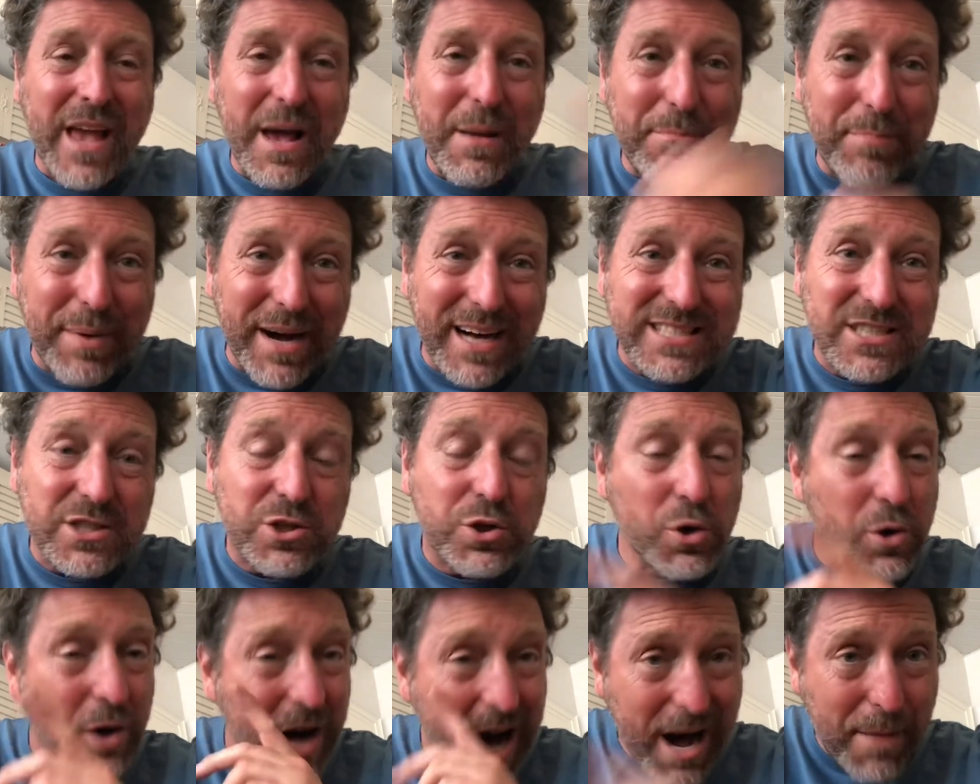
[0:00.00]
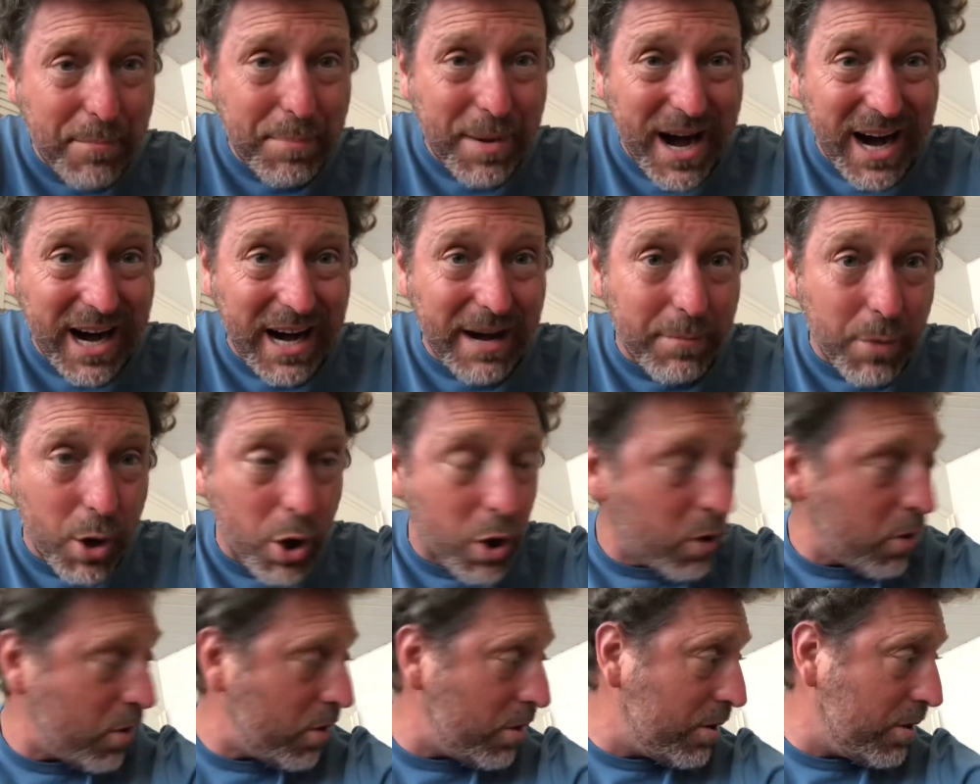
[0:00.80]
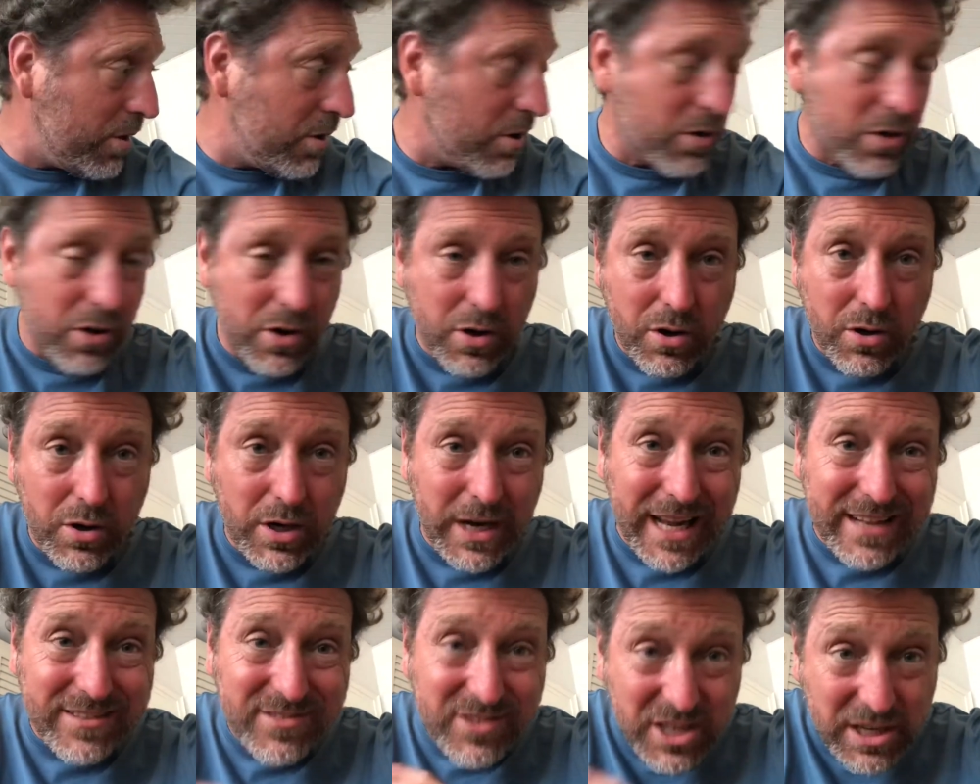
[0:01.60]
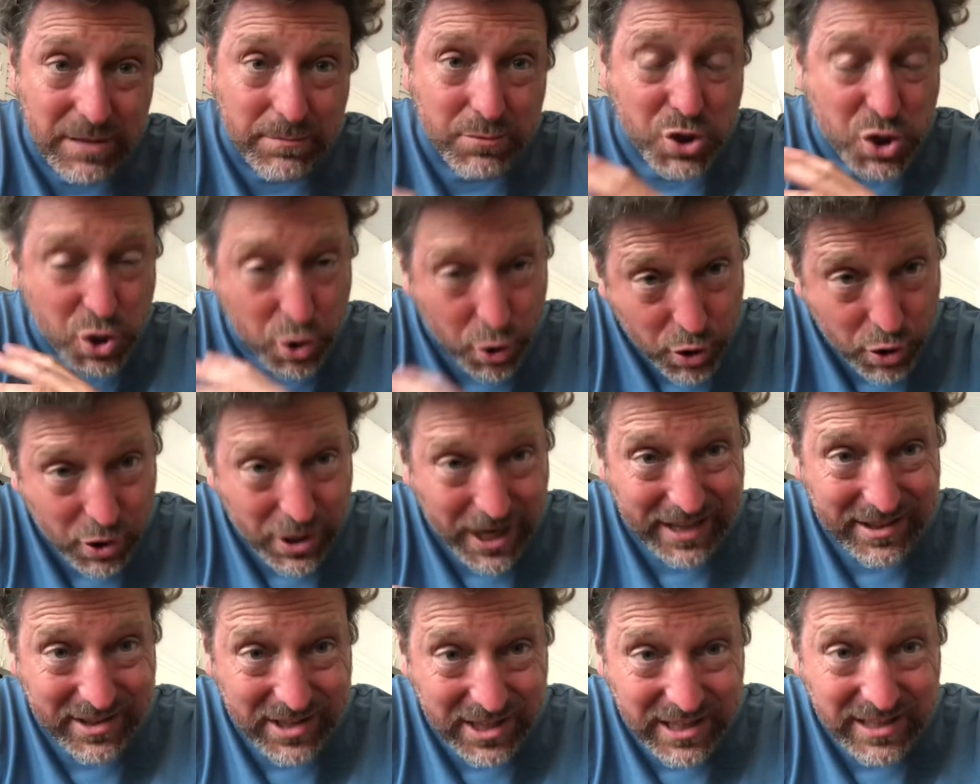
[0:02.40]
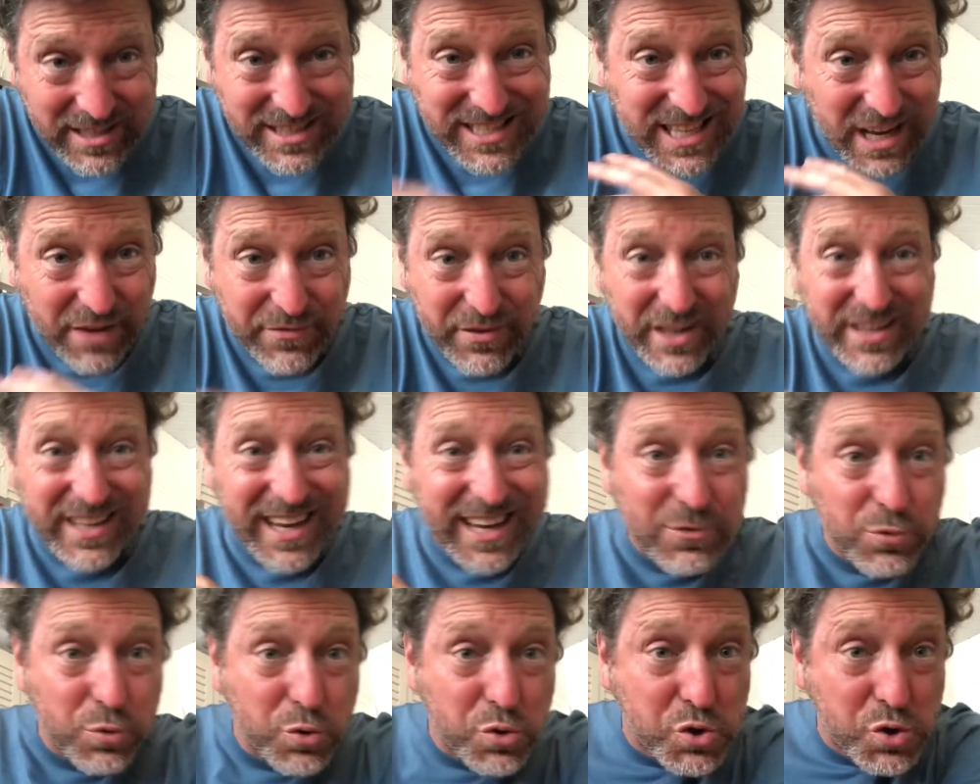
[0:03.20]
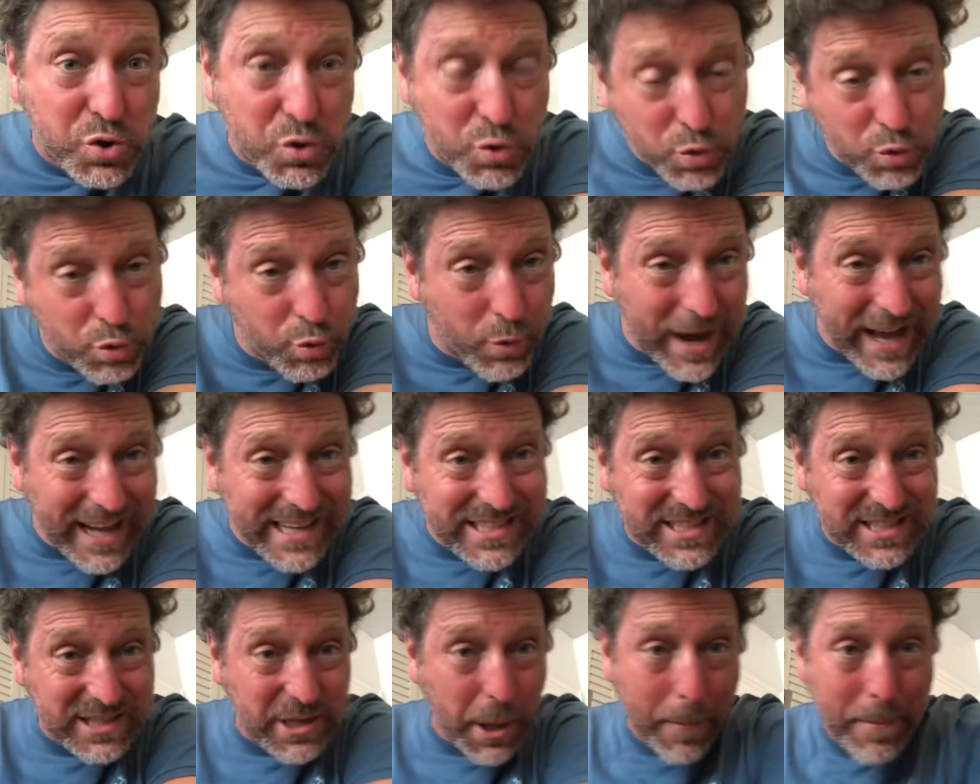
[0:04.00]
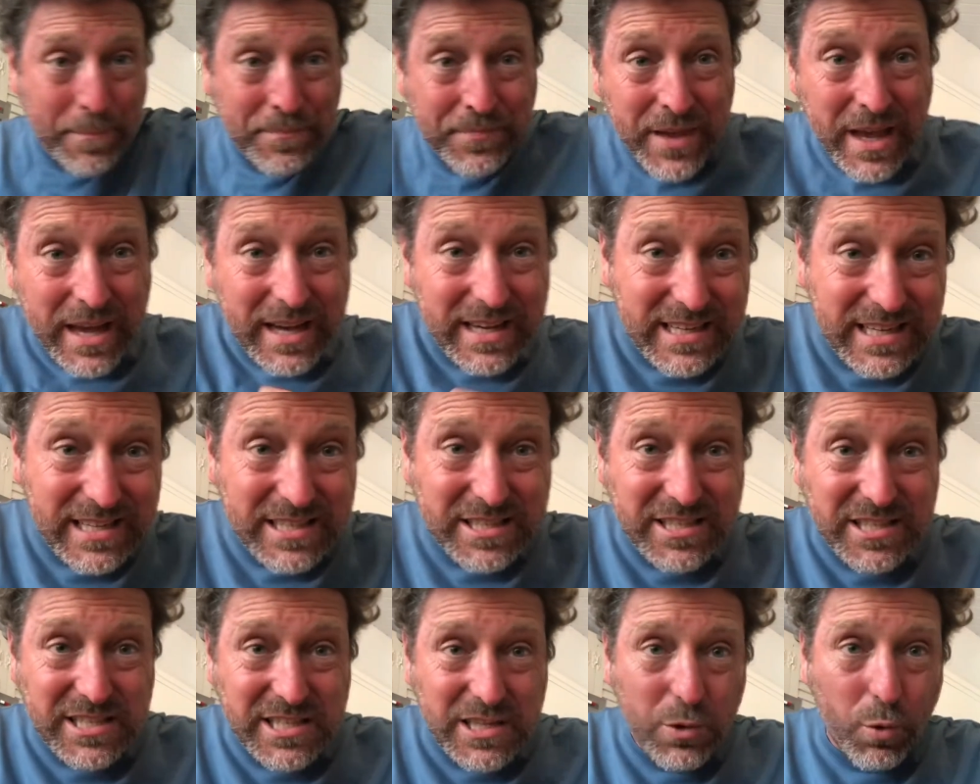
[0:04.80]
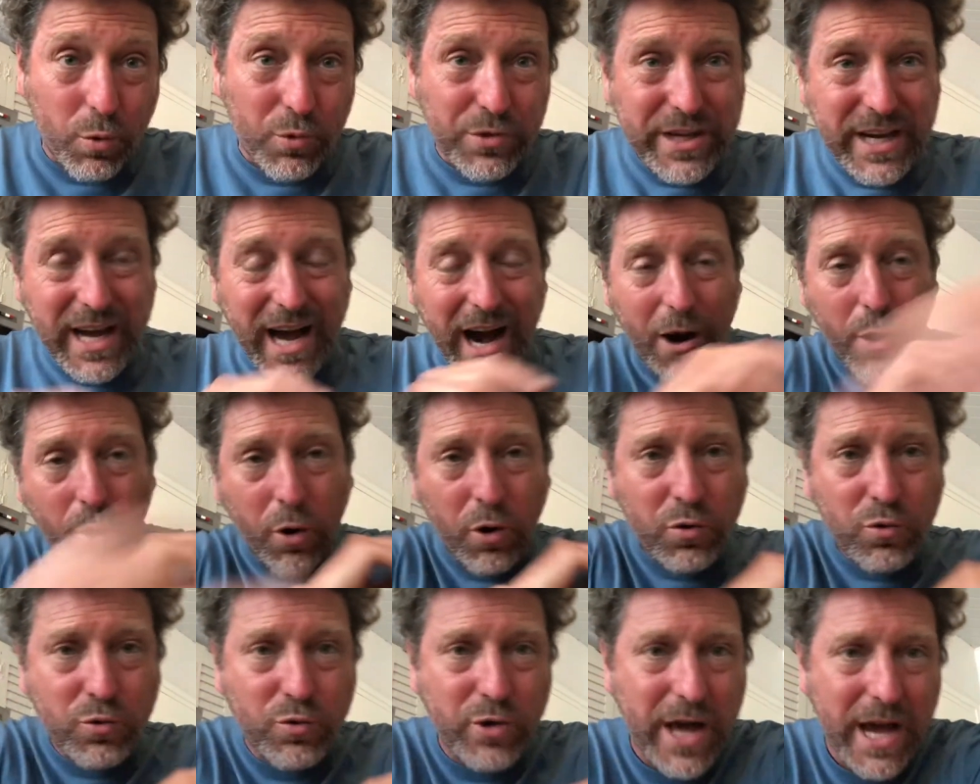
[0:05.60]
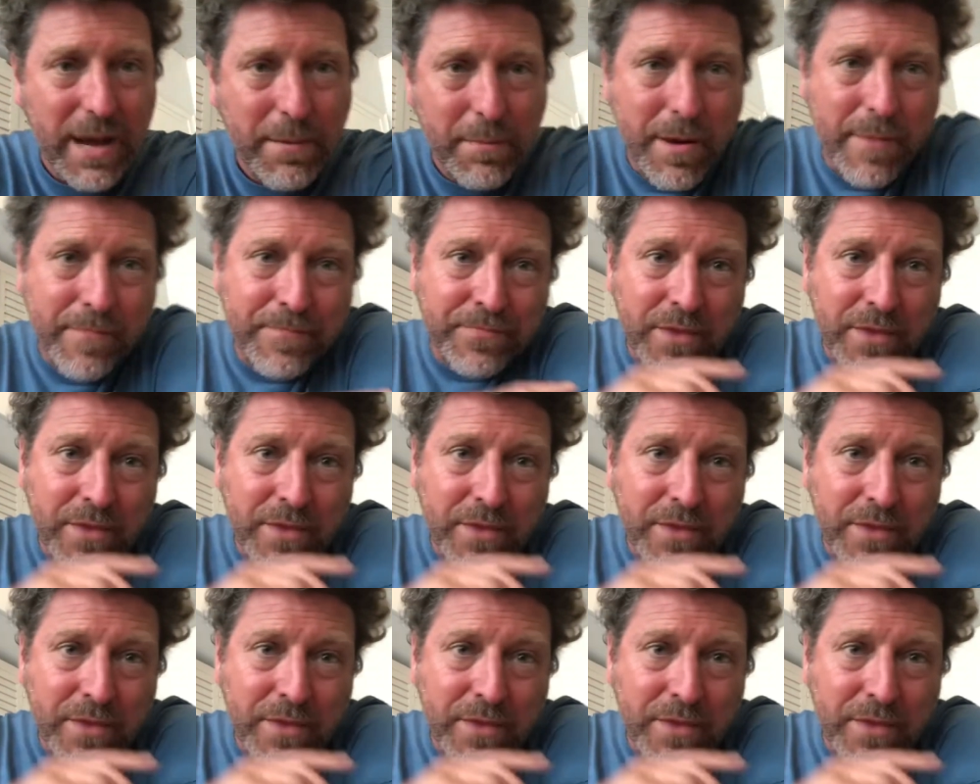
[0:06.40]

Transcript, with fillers: Parce que apparemment, euh, la team chocolatine, ça viendrait du sud-ouest. Ici, on est à Angoulême.